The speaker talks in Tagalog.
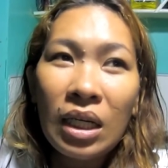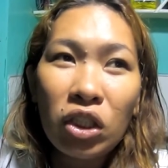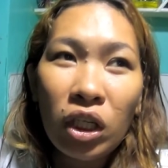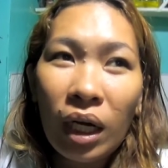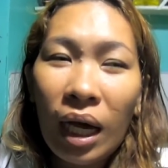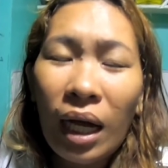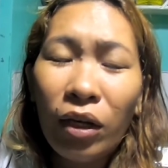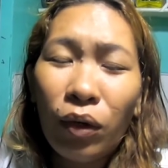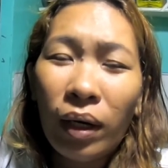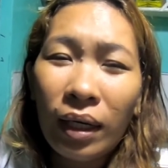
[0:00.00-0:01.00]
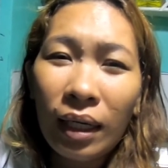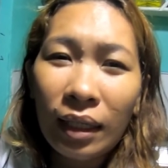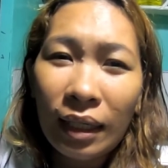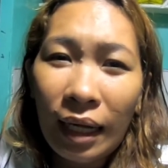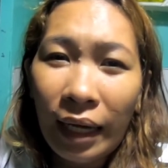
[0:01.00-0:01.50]
Tsaka ano ka
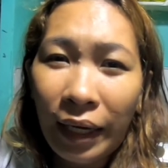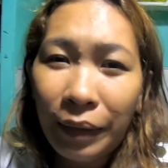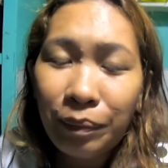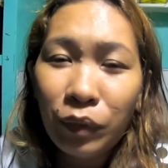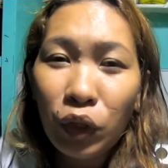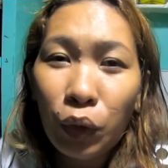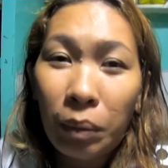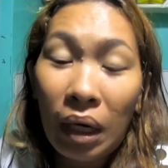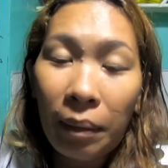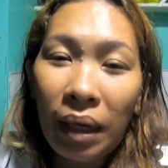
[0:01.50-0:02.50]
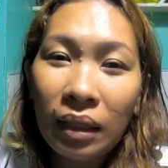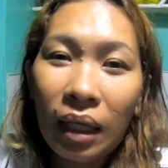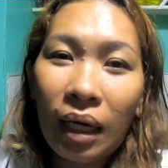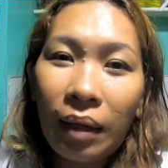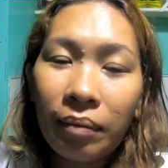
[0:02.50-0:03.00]
nang na, yung mga
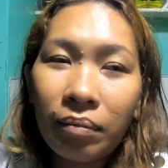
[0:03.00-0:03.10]
bata,